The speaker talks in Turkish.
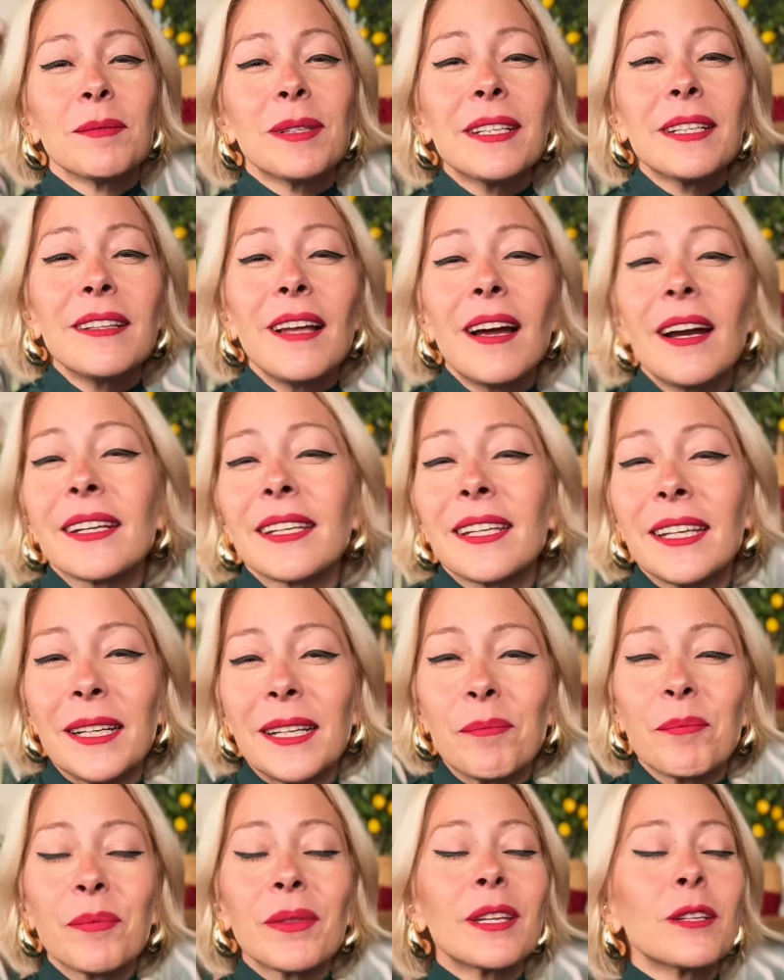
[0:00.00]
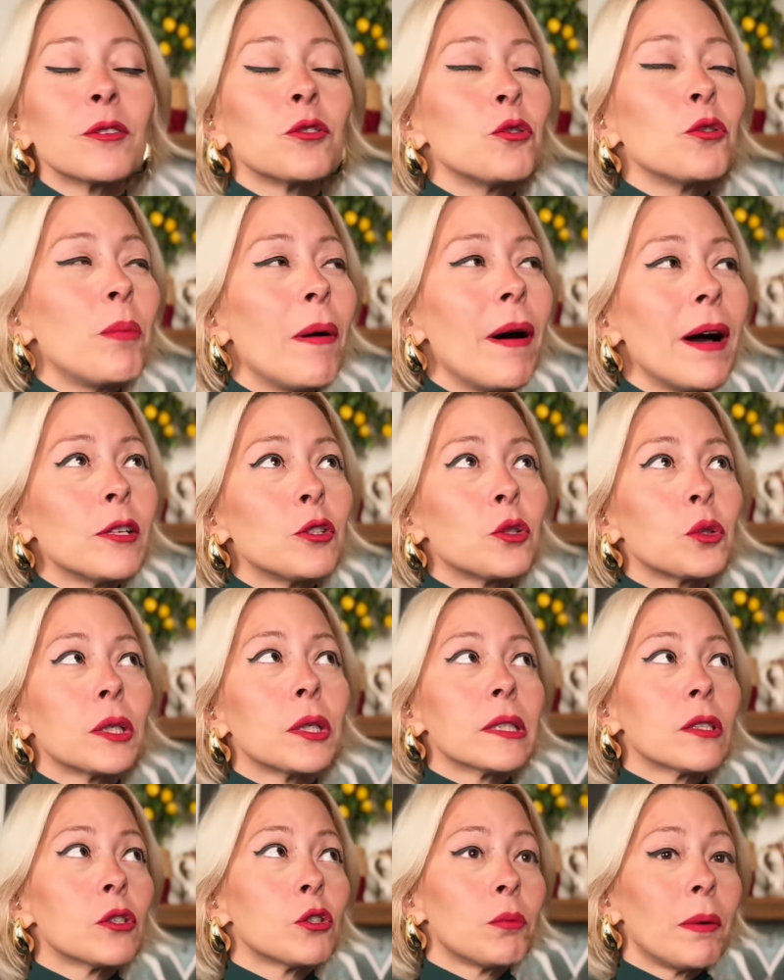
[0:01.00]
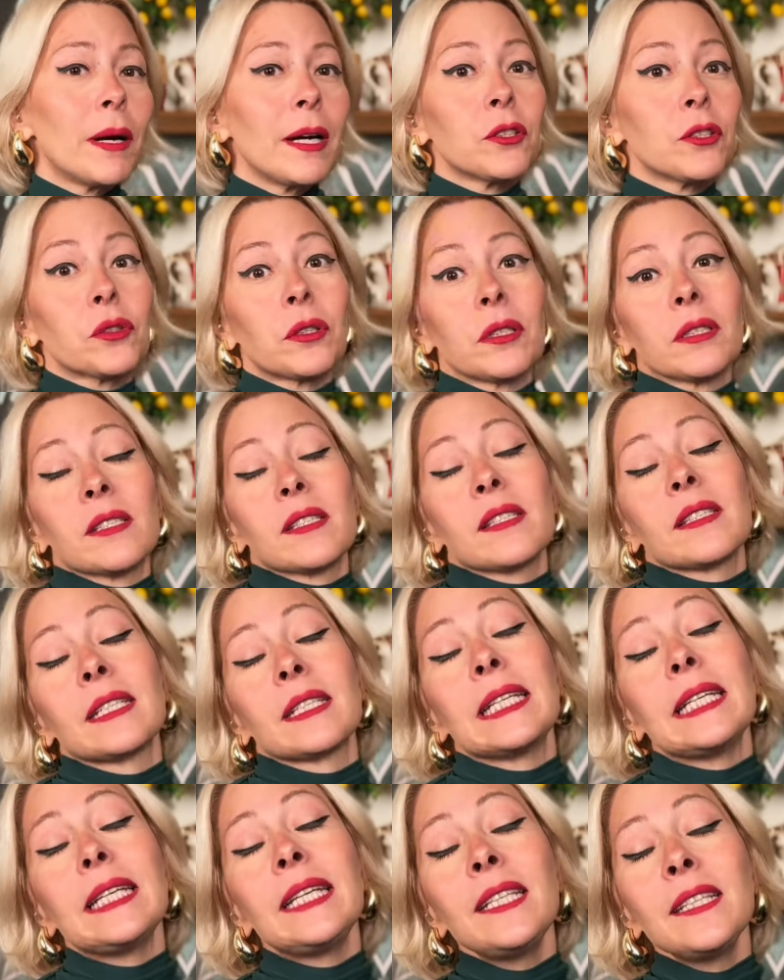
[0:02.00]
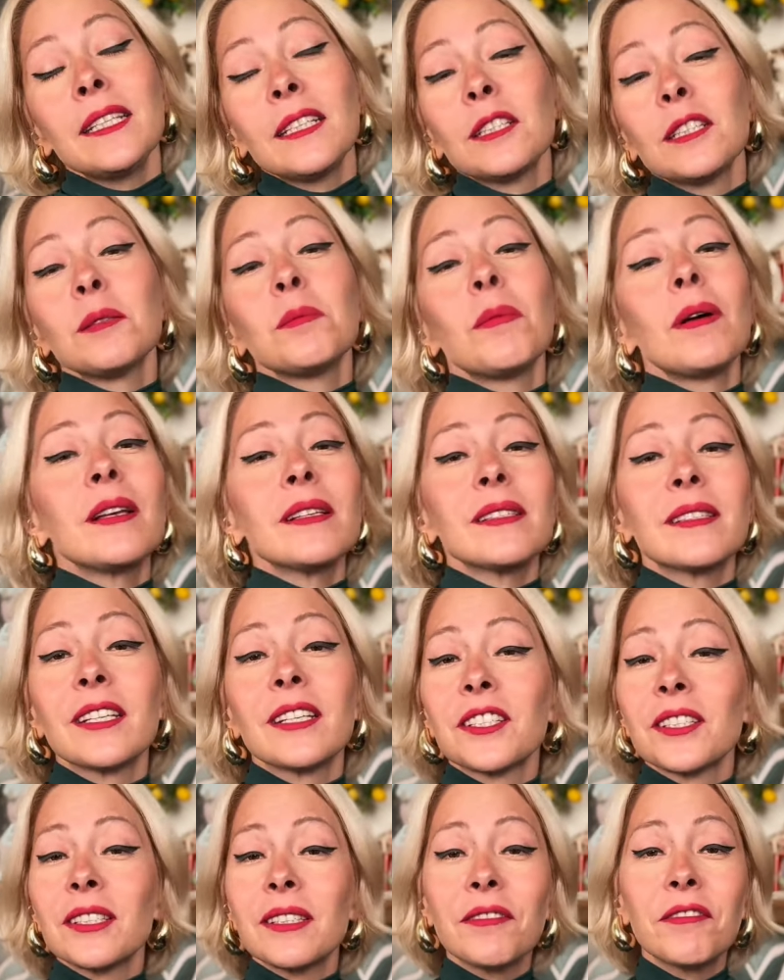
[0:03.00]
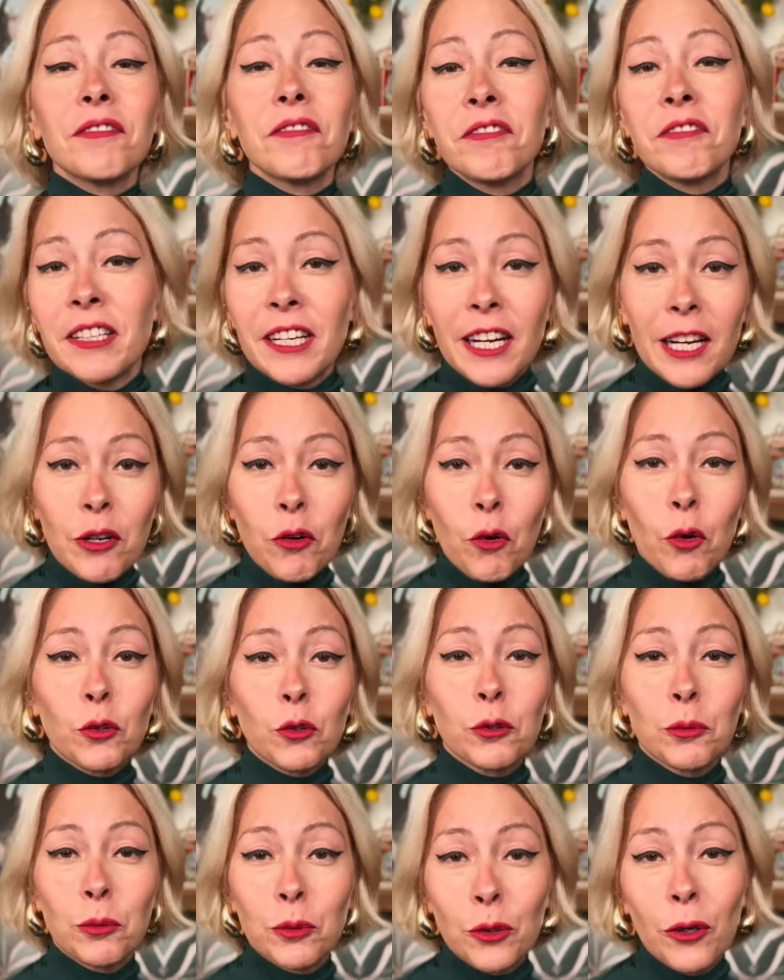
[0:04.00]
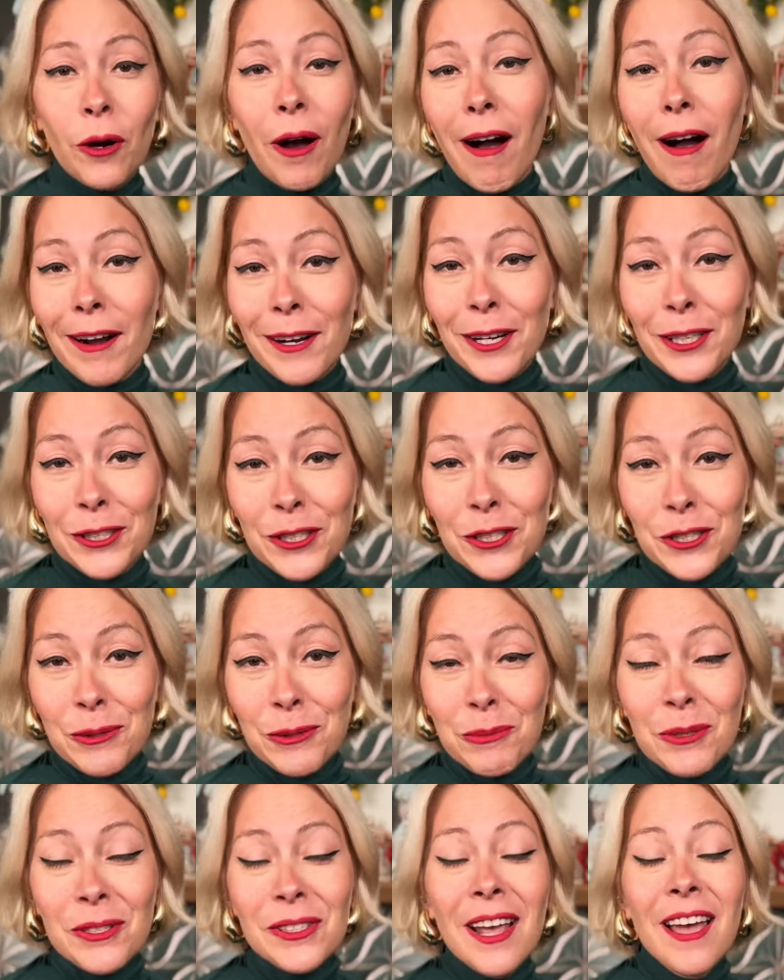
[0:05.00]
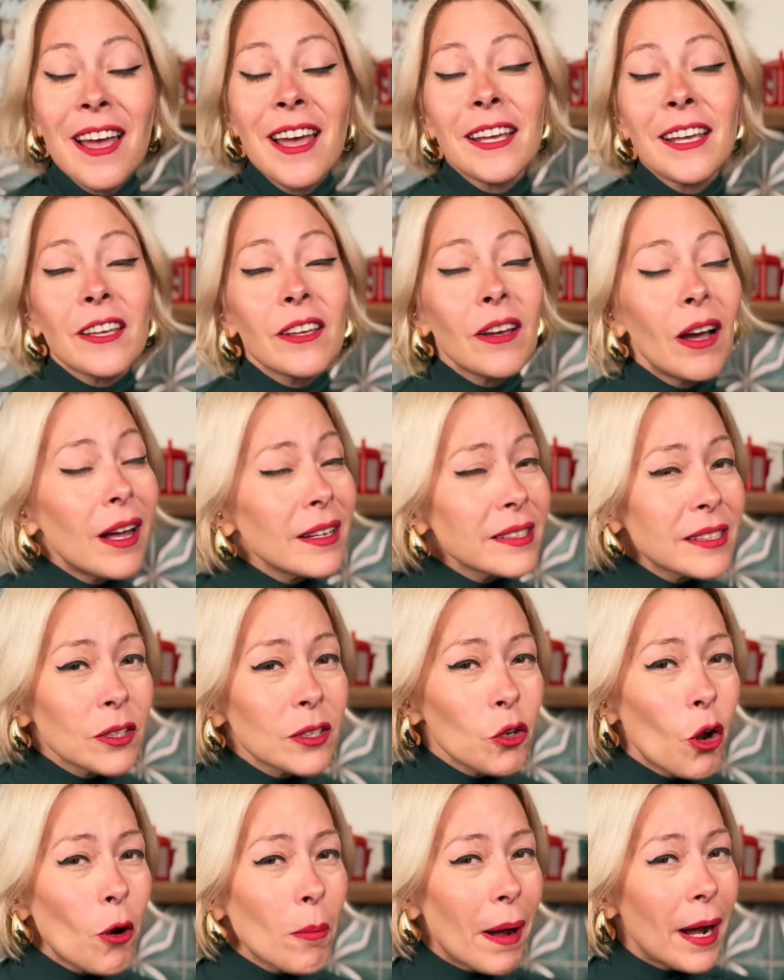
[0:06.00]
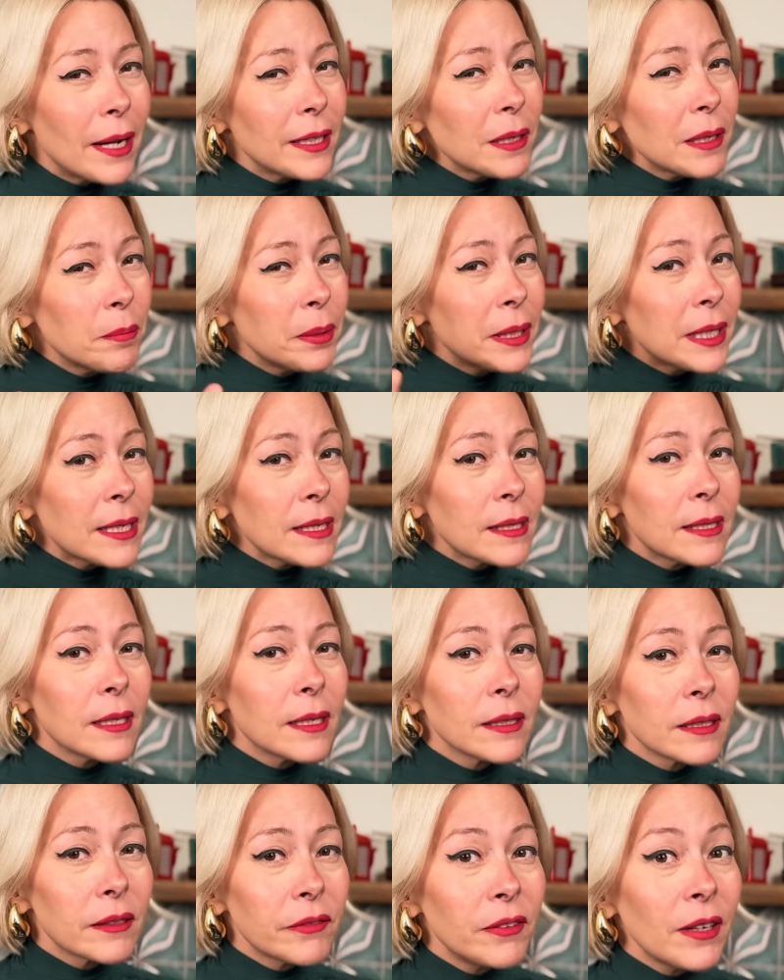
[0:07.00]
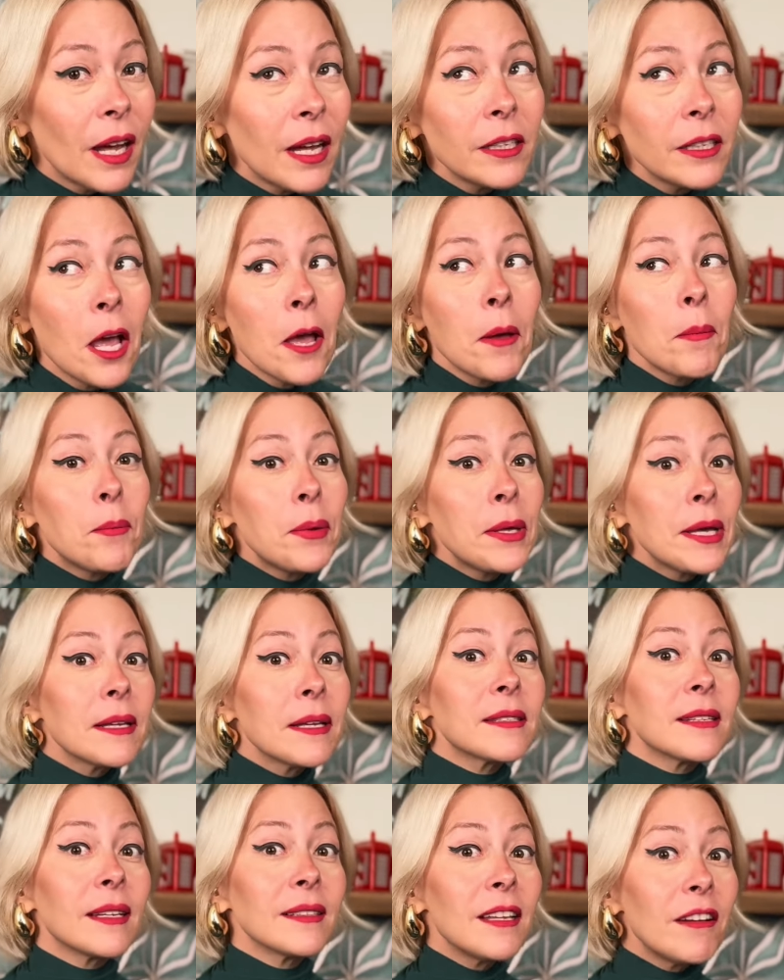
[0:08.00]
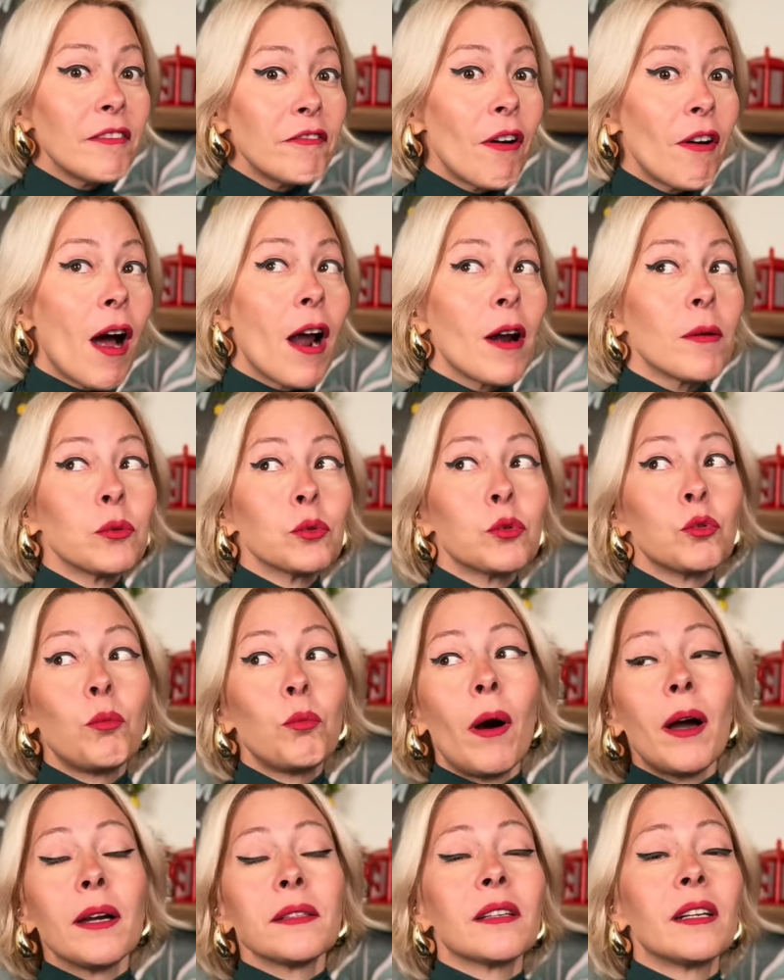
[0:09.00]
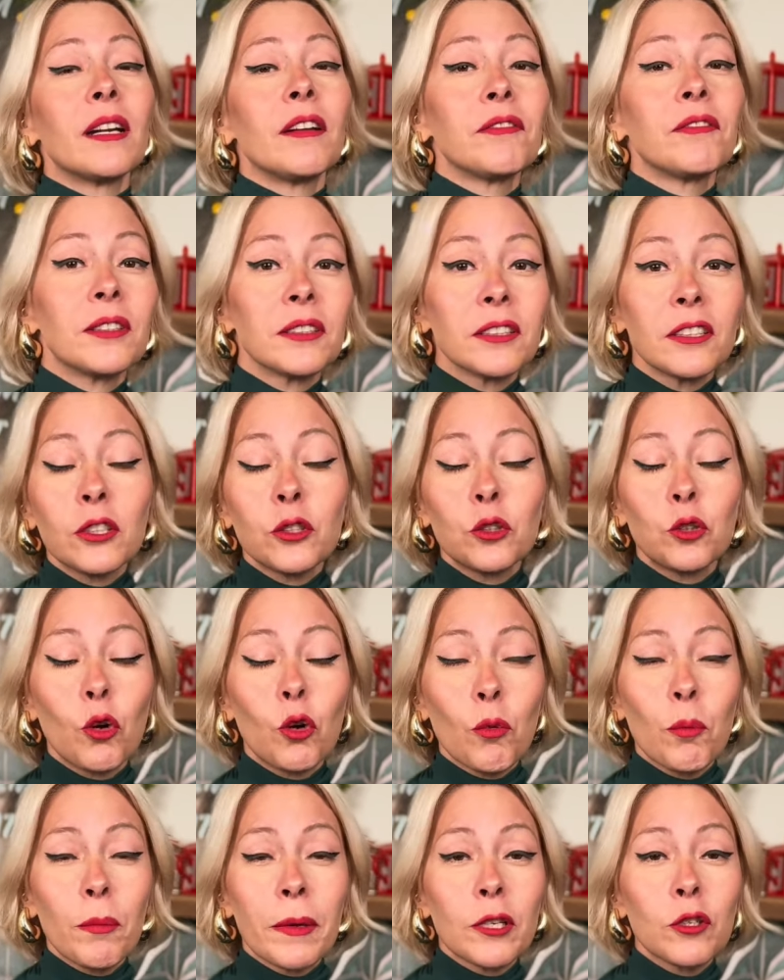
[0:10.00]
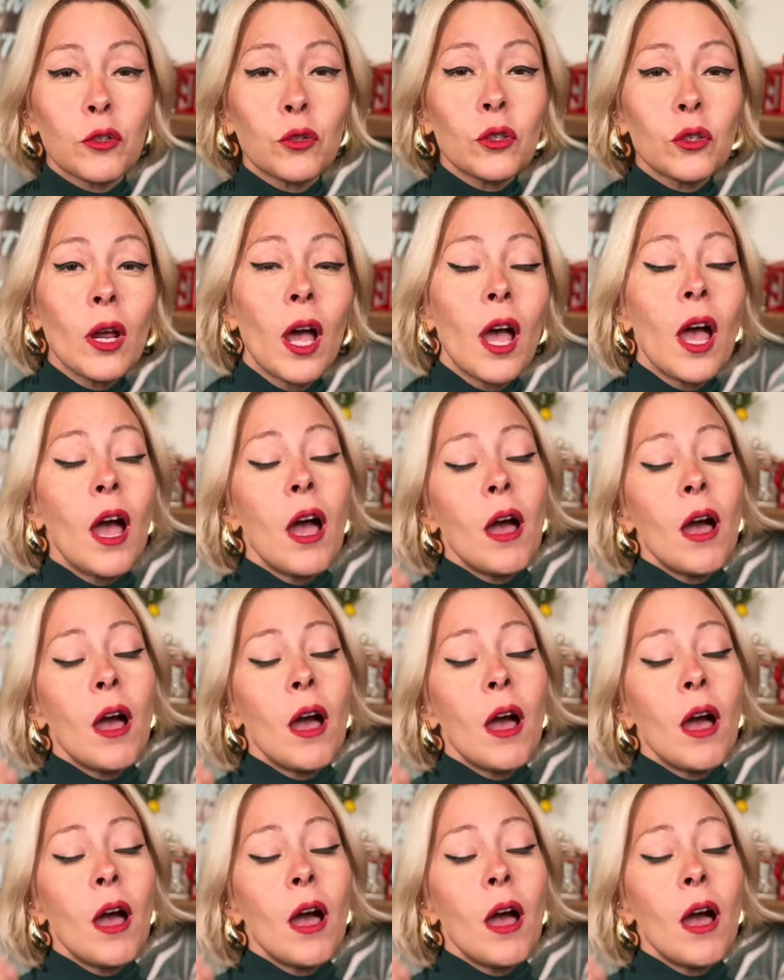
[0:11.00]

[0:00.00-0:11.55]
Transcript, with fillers: Dediler ki Dubai çikolatası, Dubai çikolatası. İnanılmaz derecede viral oldu bu arkadaşımız. Ki aslında normalde 1-2 senedir falan piyasada var bu. Dubai taraflarında da çok meşhur.